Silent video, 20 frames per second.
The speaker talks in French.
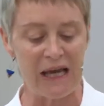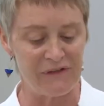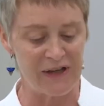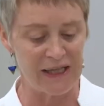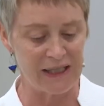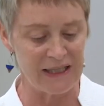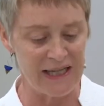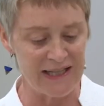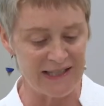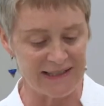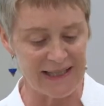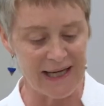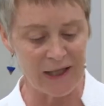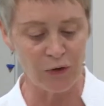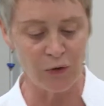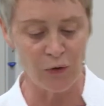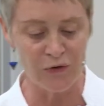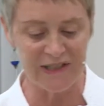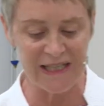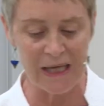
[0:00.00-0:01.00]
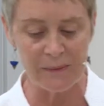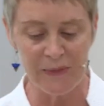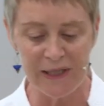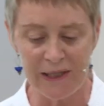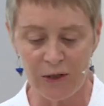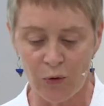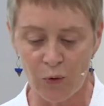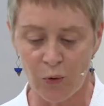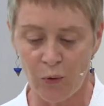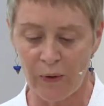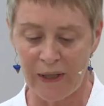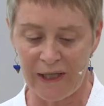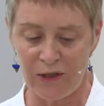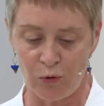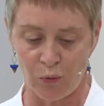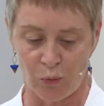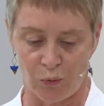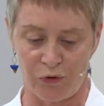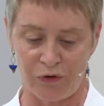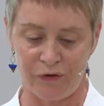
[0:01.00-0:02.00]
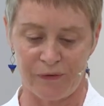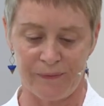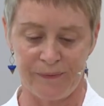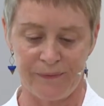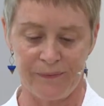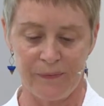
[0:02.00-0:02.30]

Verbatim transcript: avec les cercles amicaux et d'autres.